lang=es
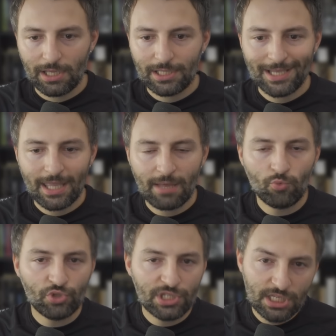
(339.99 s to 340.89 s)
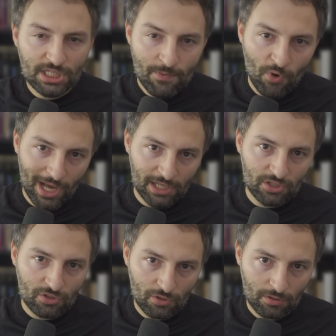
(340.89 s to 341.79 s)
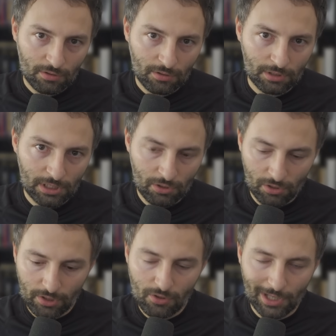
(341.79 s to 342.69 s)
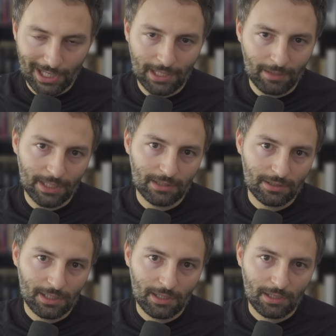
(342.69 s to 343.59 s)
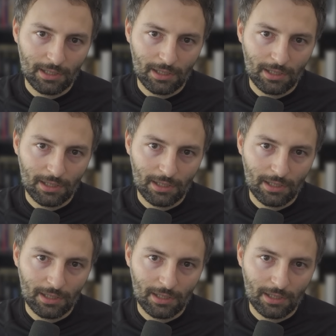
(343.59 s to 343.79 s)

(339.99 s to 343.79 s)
Es que da muchísimo asco, y lo digo claramente,